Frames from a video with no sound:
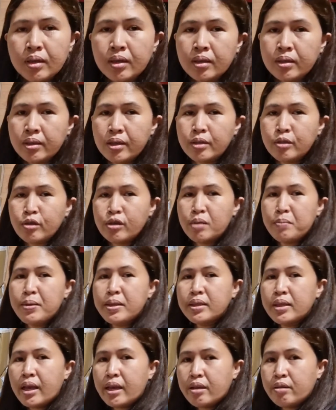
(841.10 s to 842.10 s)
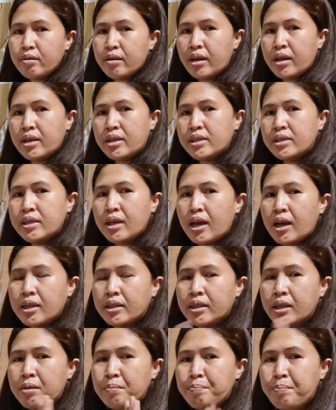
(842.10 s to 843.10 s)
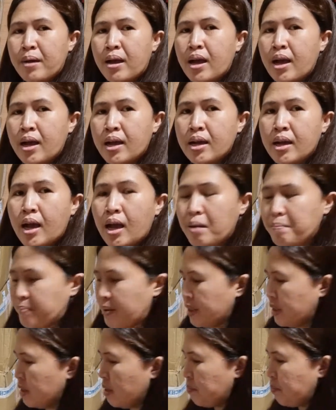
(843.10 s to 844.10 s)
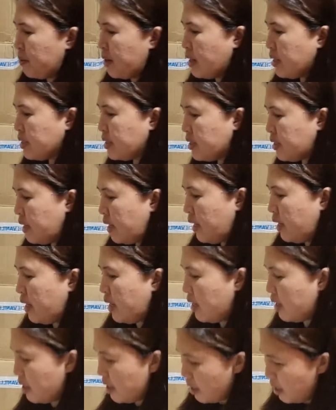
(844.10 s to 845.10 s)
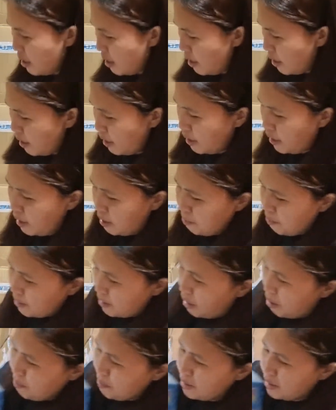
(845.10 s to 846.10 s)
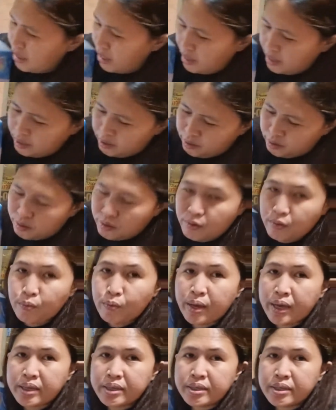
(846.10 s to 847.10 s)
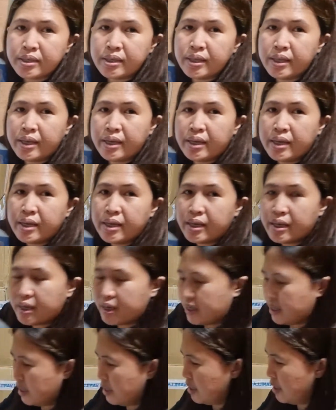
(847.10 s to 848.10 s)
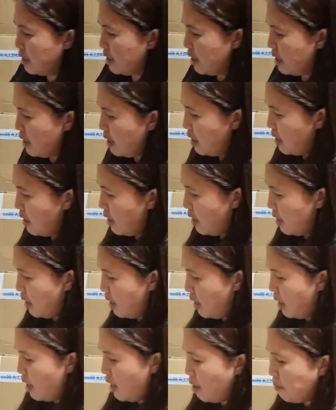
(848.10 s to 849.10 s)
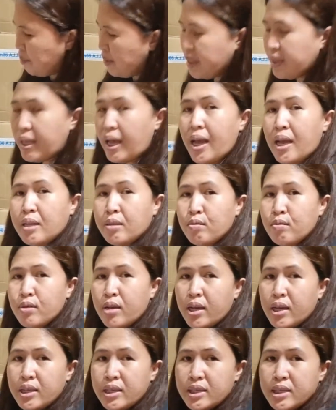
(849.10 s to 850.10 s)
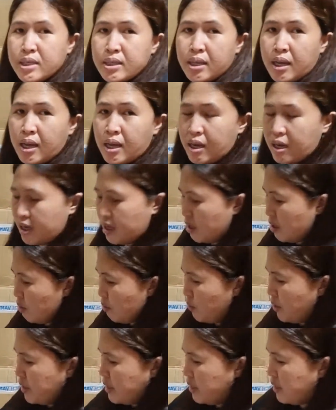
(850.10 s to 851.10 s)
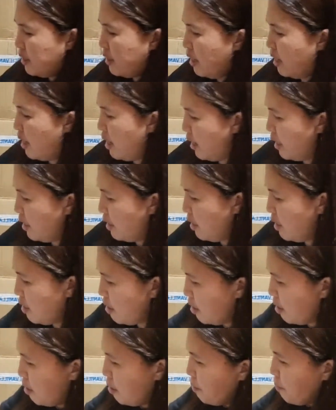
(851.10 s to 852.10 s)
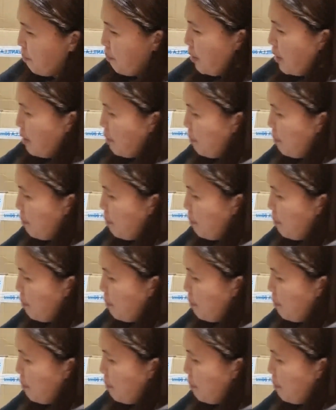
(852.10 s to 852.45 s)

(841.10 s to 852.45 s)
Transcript: Dito naman tayo guys sa ating pang-apat na plastic. Ayan, marami tayong Wesley. Uh, ang bentahan ko guys ng Wesley ay 5